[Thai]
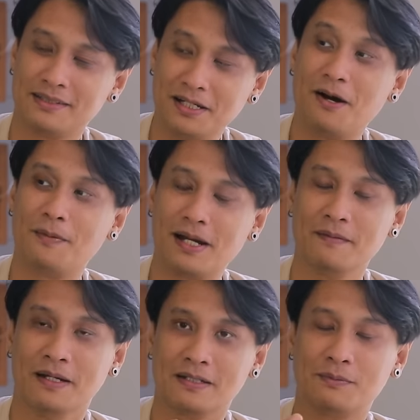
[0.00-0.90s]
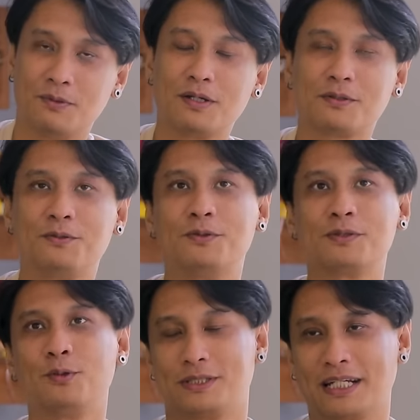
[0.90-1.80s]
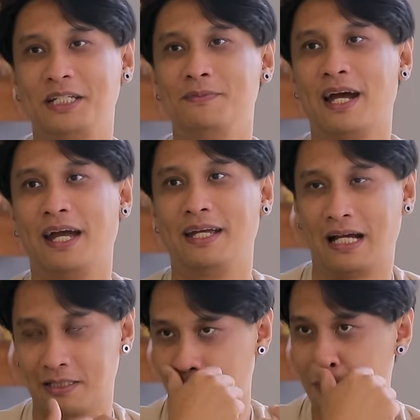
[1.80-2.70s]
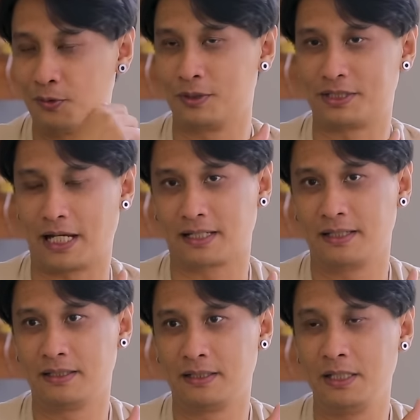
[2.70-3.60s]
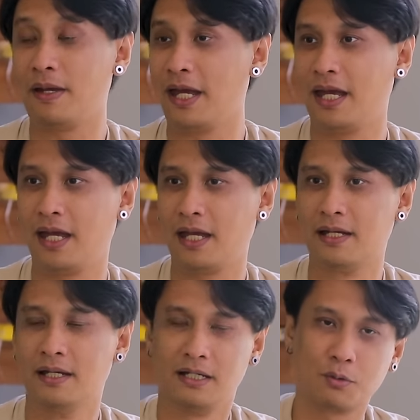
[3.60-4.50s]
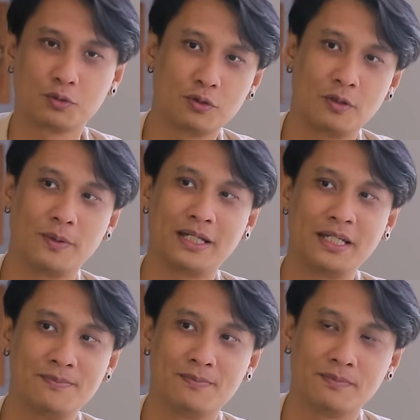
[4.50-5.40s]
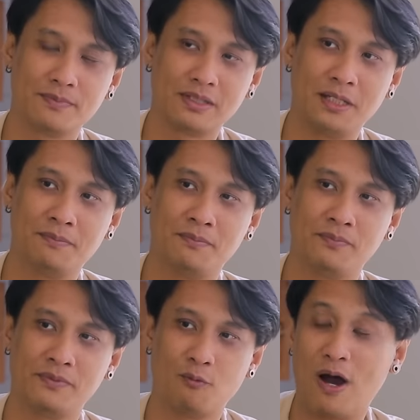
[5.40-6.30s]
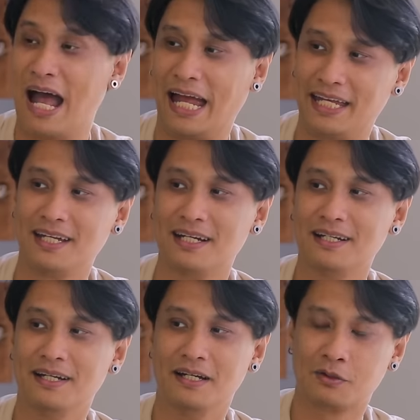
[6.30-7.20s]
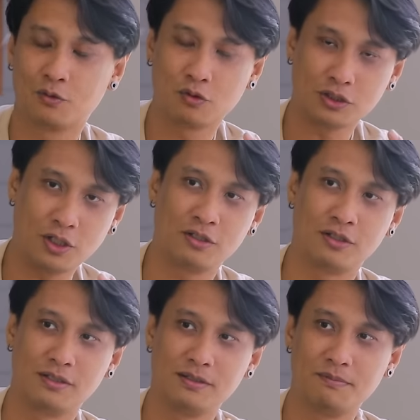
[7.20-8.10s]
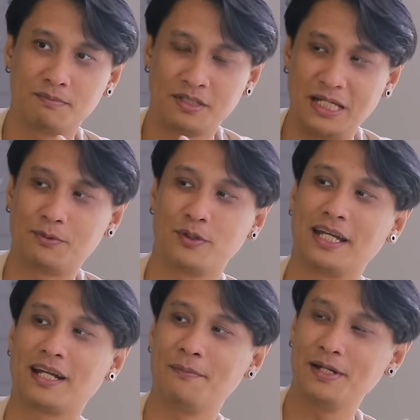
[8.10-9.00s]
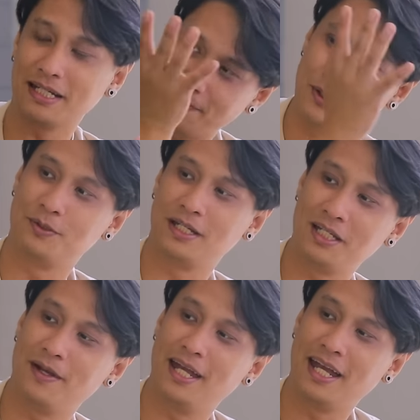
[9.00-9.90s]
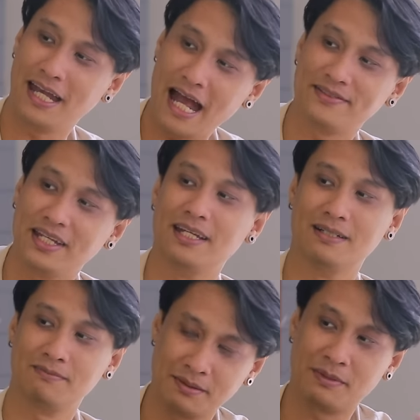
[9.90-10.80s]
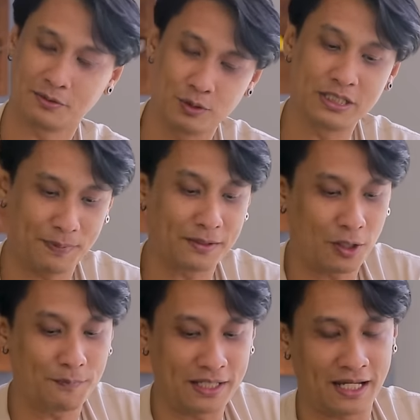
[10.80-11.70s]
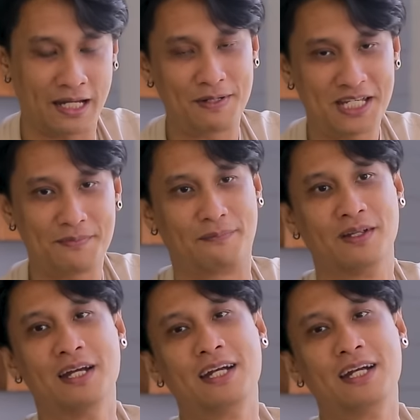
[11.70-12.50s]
นึกออกว่าสมมติว่ากูหลุดจากทีมใหญ่อ่ะสมมติกูหลุดจากทีม A แล้วกูต้องลงเป็นทีมทีม Y กูก็ต้องทีมตัวเองครั้งเพื่อให้กลับไปอยู่ในทีม A ให้ได้สิมันมันควรจะต้องเป็นอย่างนั้นไม่ใช่แบบ